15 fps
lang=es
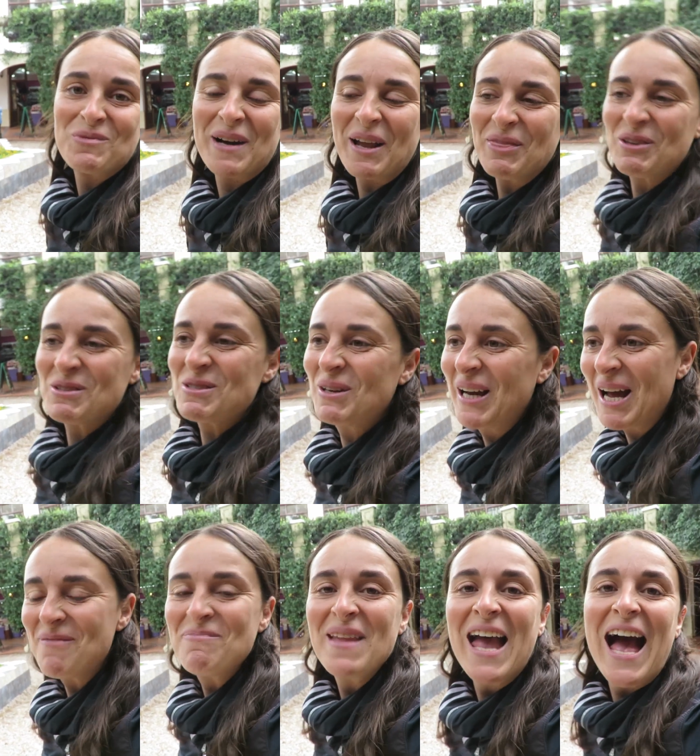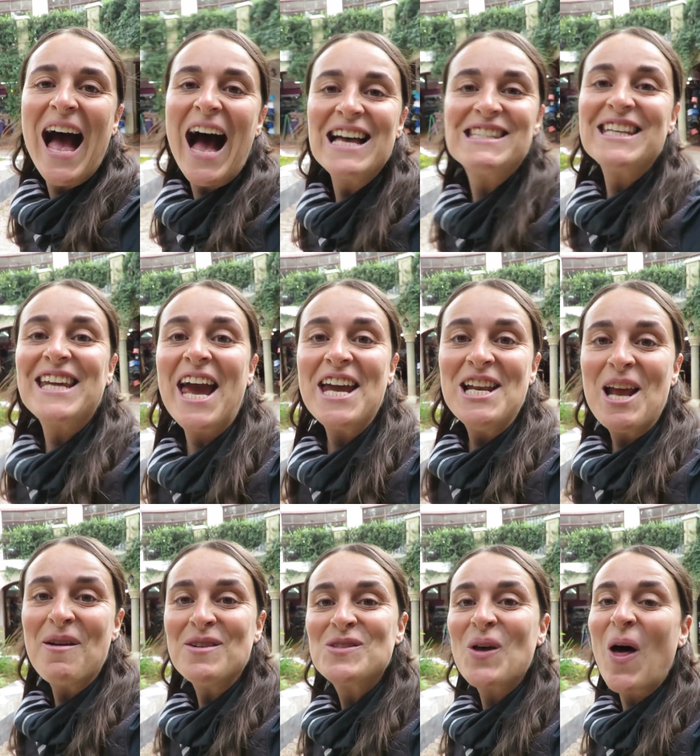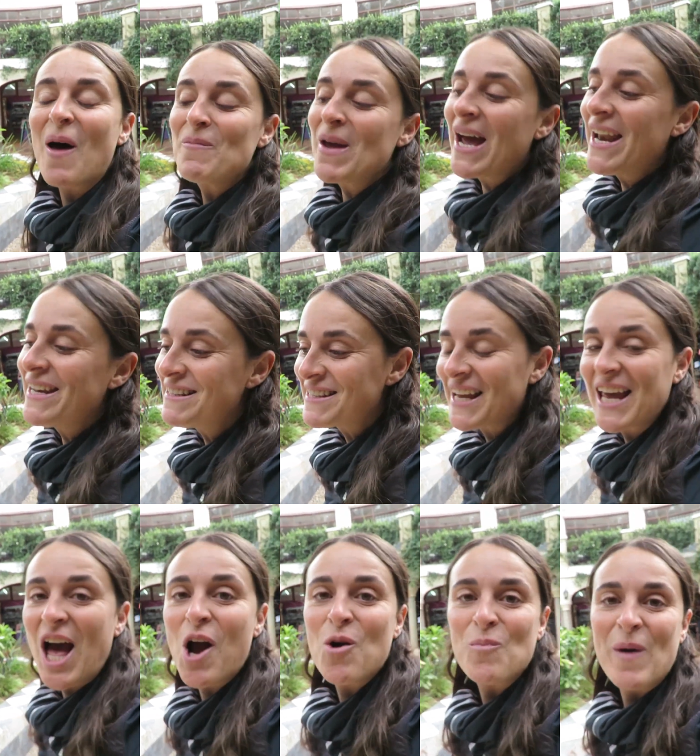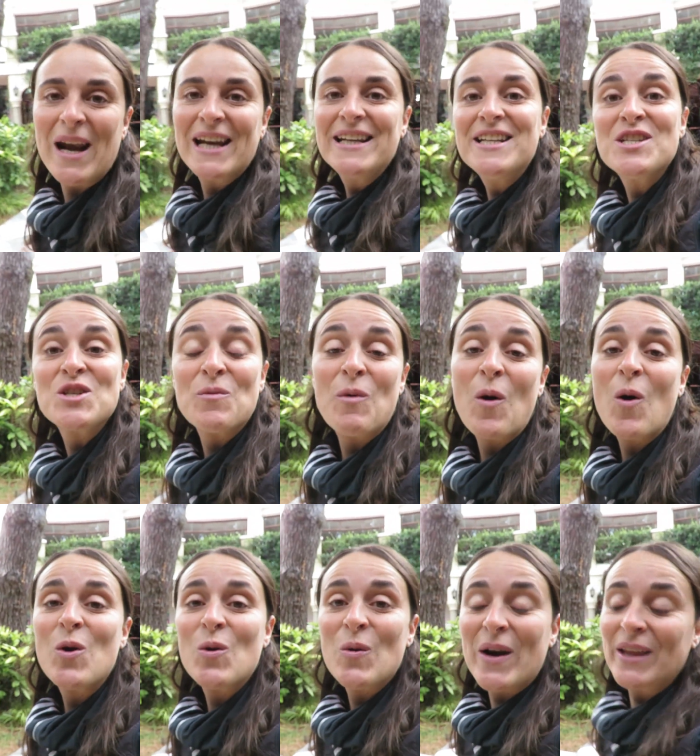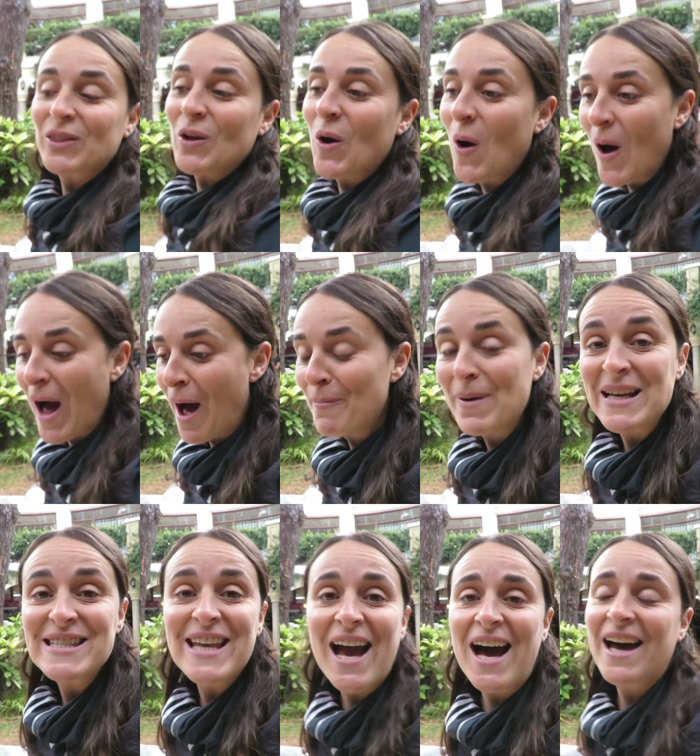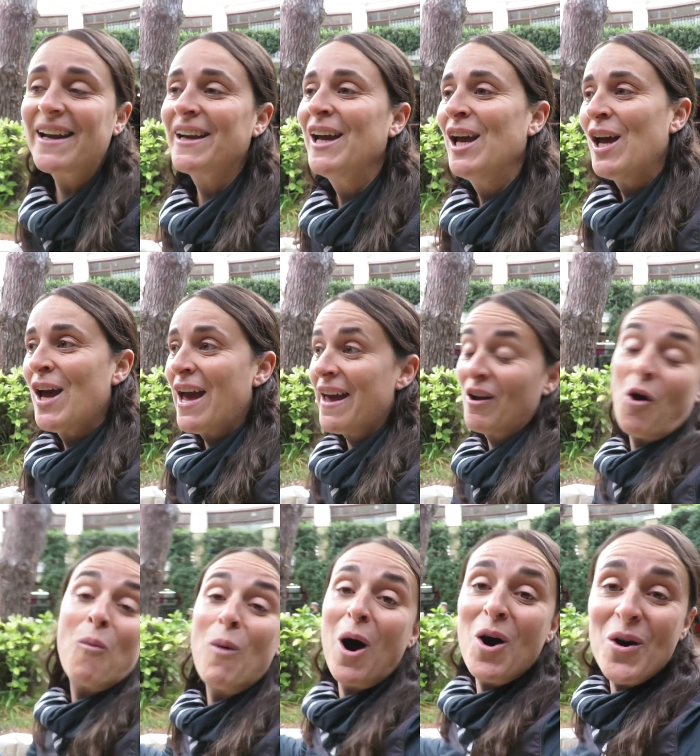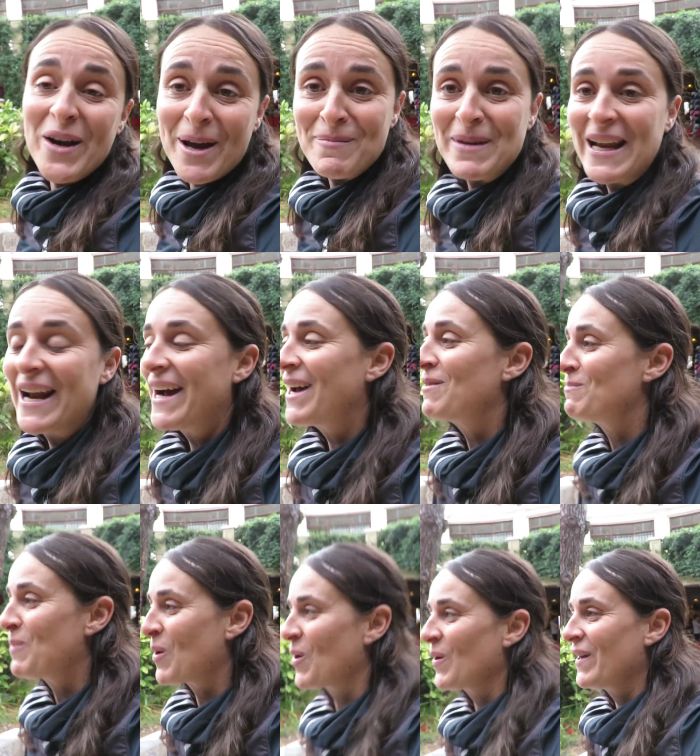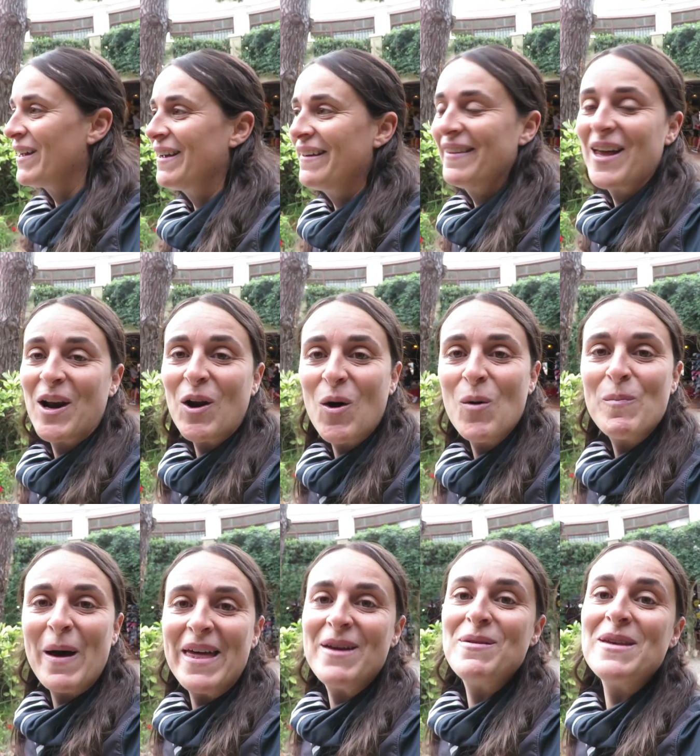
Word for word: un rato sola, así que ahí le aviso a Damián, él se queda con Merlín y yo me voy un rato a pasear como ahora, mirar un poco de, ropa, de